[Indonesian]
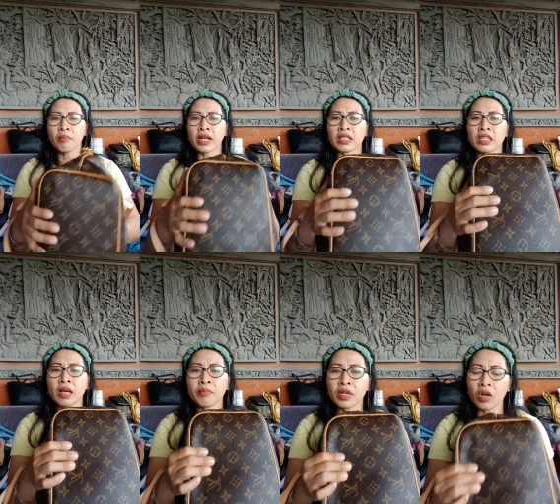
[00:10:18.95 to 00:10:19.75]
patah
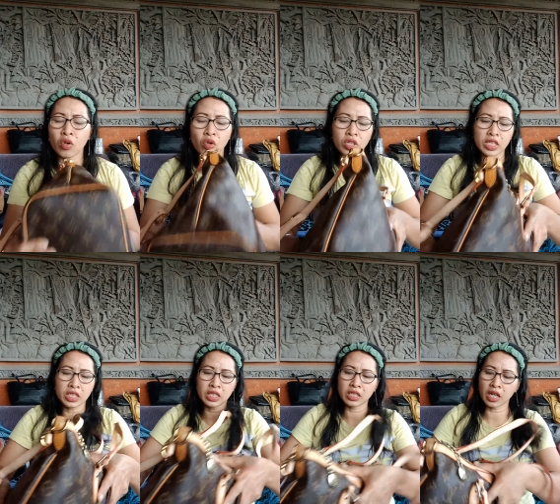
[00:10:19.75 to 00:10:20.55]
tapi kalau
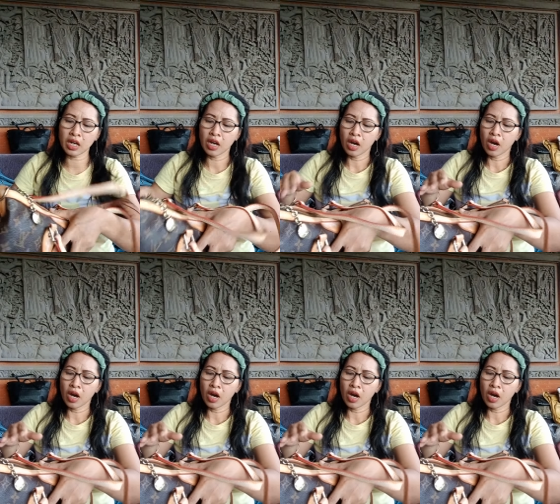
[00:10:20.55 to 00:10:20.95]
kondisinya